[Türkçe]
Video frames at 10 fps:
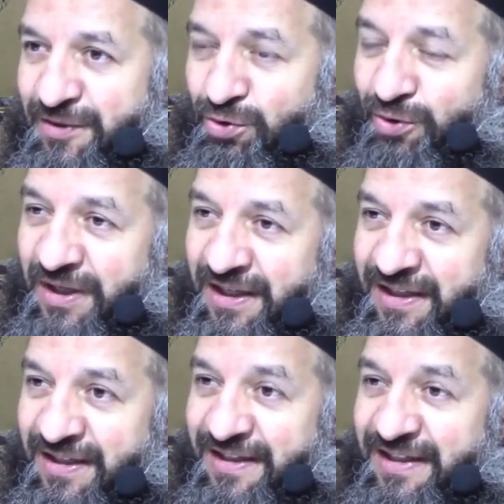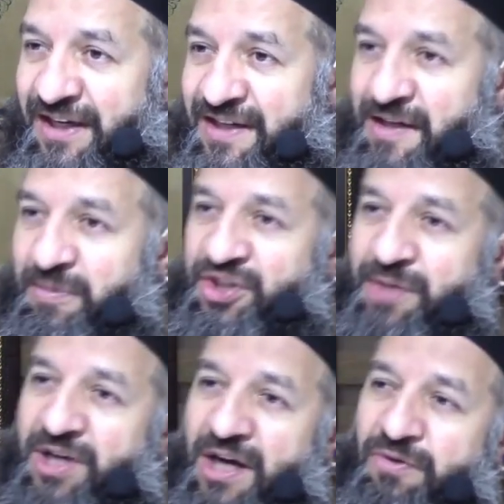Sonra yerinize
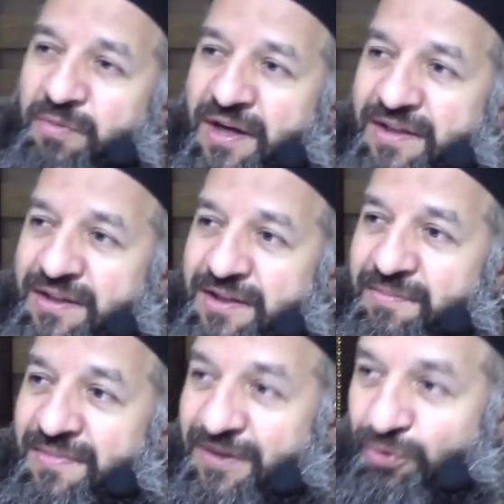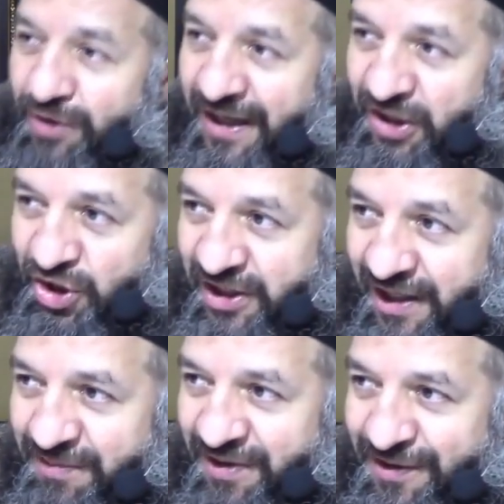başka bir kavim yaratırdım. Günah
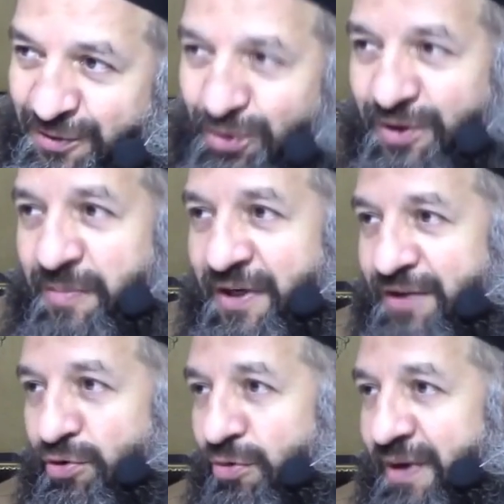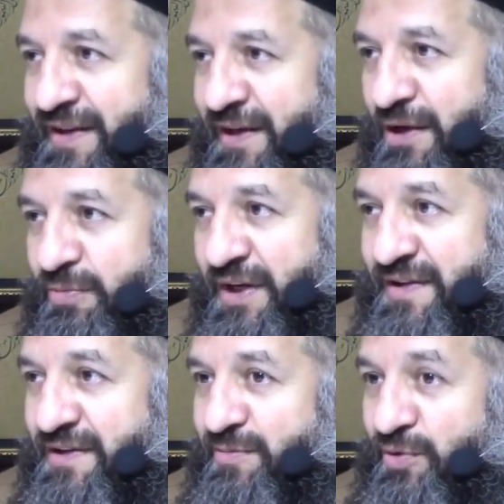işleyip sonra bana tövbe eden kavim
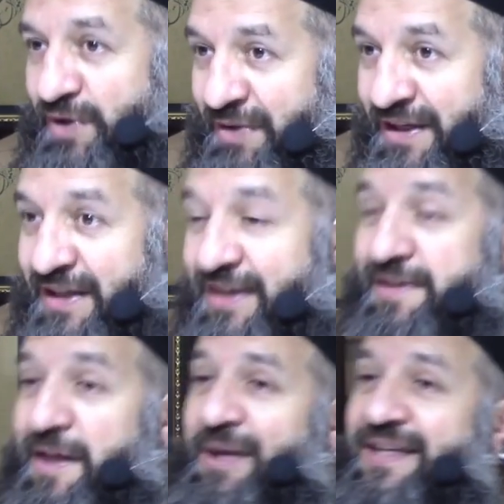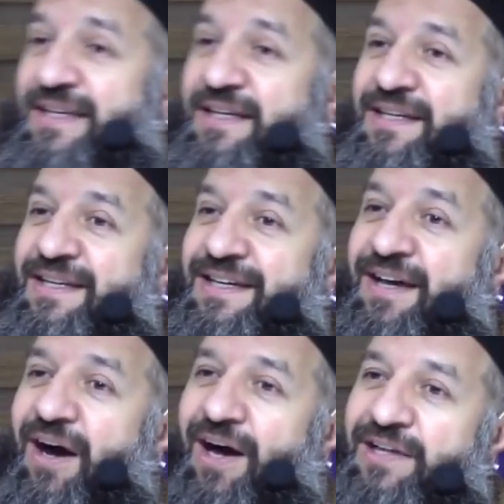yaratırdım diyor değil mi? Demek ki
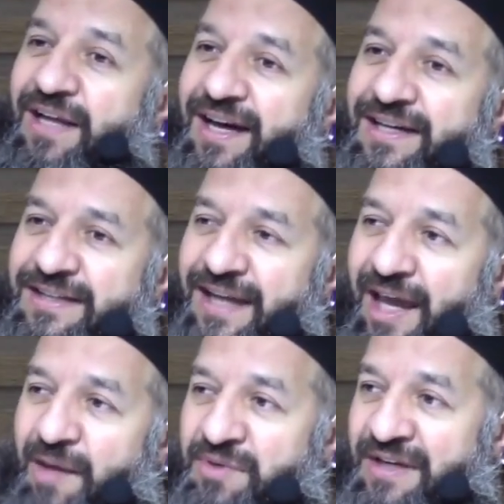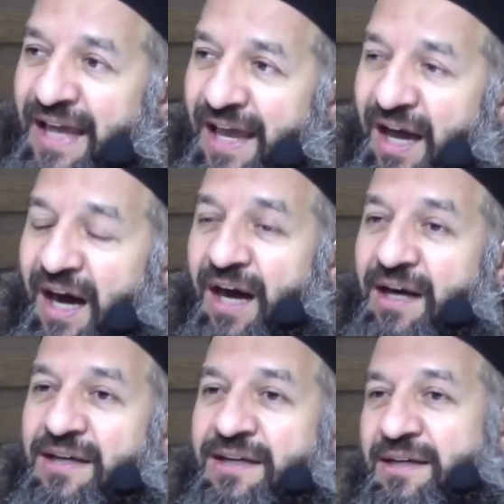Allah'ın emrine
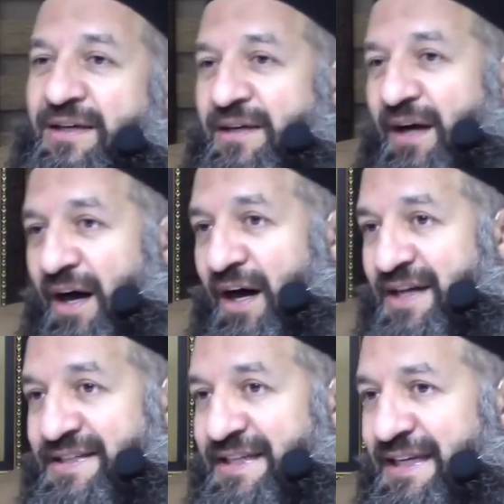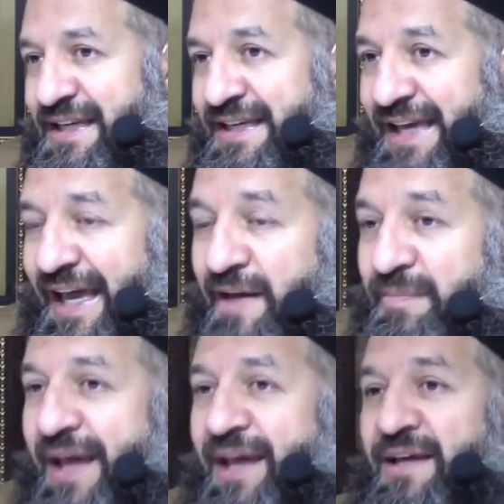asi
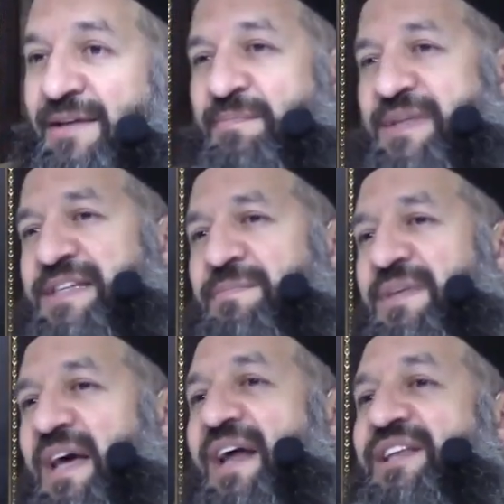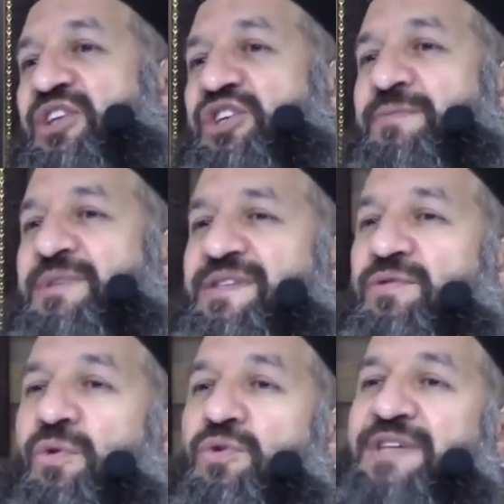gelme bizim
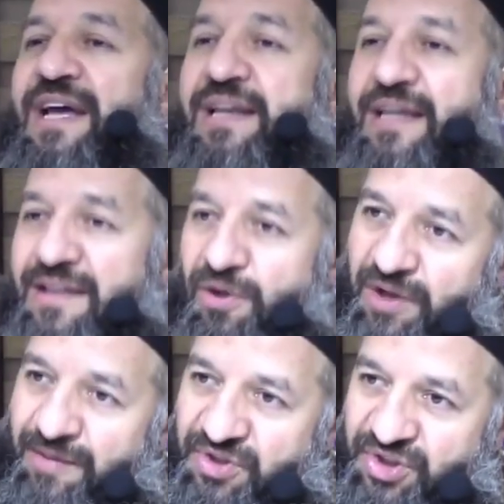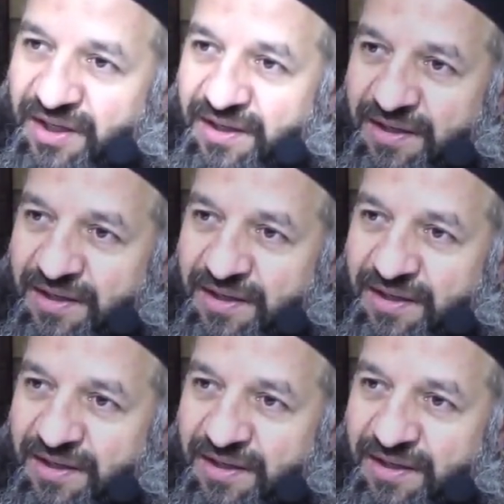yaratılışımızın özelliğinde olan bir şey.